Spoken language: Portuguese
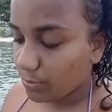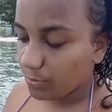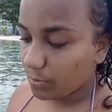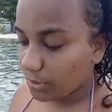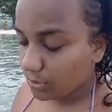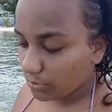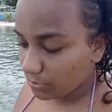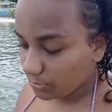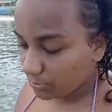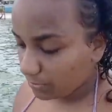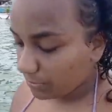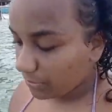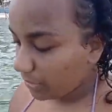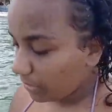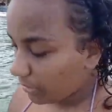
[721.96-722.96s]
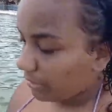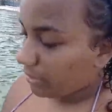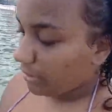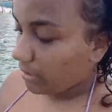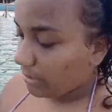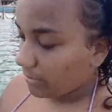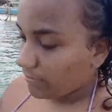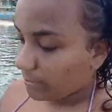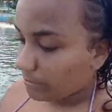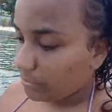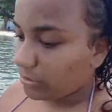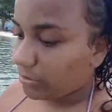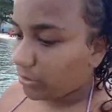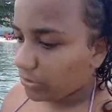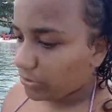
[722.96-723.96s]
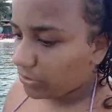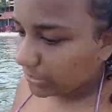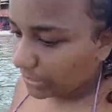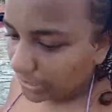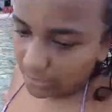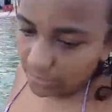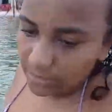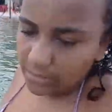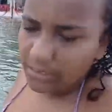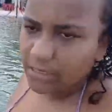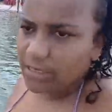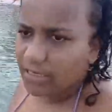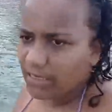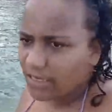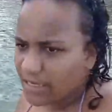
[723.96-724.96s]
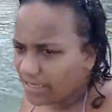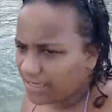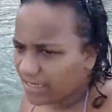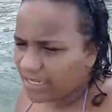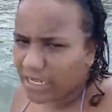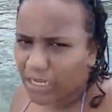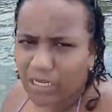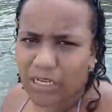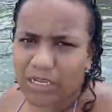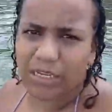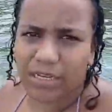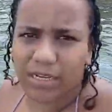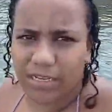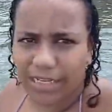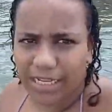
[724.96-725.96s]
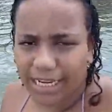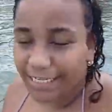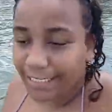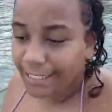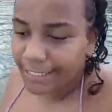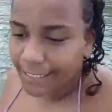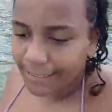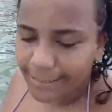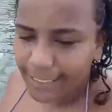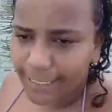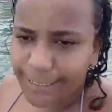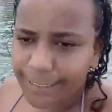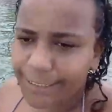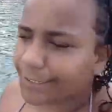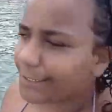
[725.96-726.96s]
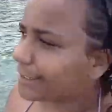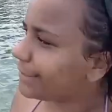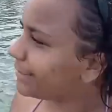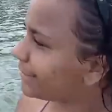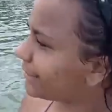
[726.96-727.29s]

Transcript: Wilson. Vamos todos lá na, na ilha da Anitta.